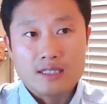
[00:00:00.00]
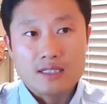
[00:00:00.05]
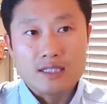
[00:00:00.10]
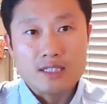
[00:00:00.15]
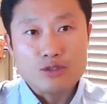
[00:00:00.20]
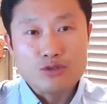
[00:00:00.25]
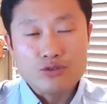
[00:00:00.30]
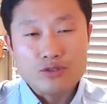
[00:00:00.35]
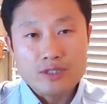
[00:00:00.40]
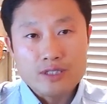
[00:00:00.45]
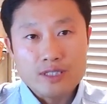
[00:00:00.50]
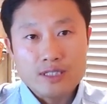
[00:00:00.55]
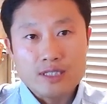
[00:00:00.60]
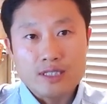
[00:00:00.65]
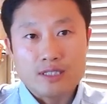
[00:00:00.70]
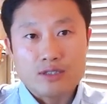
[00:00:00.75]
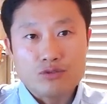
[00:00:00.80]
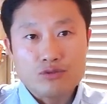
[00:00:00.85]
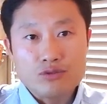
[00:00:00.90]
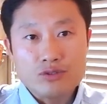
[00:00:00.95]
이
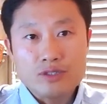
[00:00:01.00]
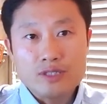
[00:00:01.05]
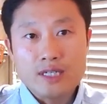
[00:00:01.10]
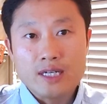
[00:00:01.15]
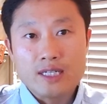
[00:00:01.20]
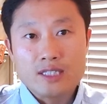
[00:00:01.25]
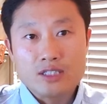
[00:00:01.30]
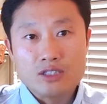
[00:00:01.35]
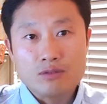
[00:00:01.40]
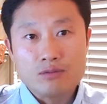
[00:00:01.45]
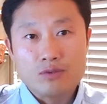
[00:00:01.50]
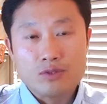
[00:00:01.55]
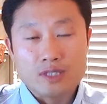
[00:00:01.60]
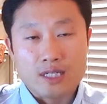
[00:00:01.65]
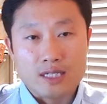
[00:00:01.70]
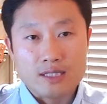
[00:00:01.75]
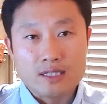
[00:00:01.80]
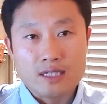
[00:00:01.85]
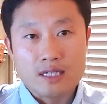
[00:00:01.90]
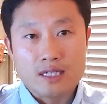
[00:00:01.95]
주인이 수익의 관점으로
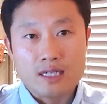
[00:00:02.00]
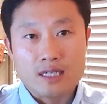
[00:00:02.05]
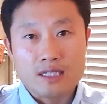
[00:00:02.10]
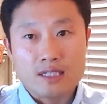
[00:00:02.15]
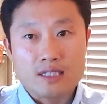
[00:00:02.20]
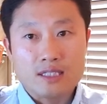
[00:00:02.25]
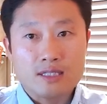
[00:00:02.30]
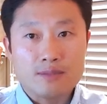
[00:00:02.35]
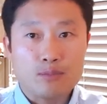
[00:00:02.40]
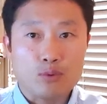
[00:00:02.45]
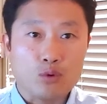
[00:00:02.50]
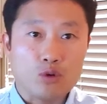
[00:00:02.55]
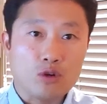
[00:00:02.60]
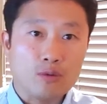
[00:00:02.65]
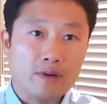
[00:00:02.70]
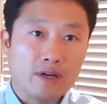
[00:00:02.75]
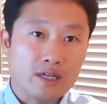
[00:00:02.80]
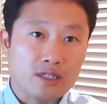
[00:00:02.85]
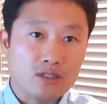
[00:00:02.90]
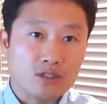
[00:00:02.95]
장사를 하는지
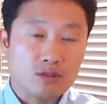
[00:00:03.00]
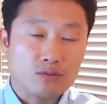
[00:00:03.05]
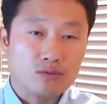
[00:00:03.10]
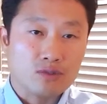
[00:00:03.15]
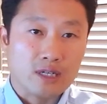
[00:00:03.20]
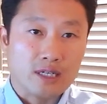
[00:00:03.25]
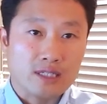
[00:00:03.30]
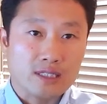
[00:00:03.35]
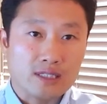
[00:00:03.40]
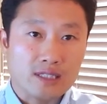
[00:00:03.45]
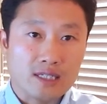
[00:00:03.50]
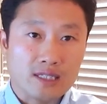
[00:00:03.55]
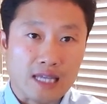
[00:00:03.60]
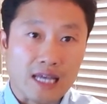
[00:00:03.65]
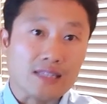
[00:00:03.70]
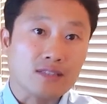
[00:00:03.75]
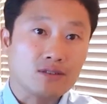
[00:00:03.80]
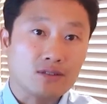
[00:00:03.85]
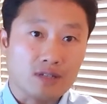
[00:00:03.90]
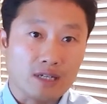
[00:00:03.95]
본업의 관점으로 하는지가
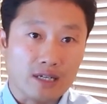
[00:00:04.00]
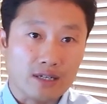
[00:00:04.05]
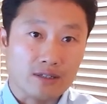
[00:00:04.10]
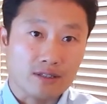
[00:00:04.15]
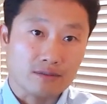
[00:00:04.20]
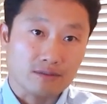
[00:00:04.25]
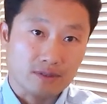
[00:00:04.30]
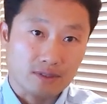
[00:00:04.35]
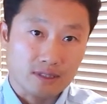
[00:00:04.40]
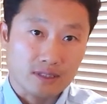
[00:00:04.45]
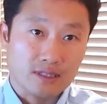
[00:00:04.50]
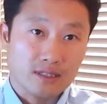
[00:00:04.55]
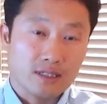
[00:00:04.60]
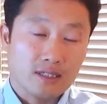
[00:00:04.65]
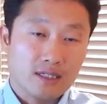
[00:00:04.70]
다 드러나요, 여러분들.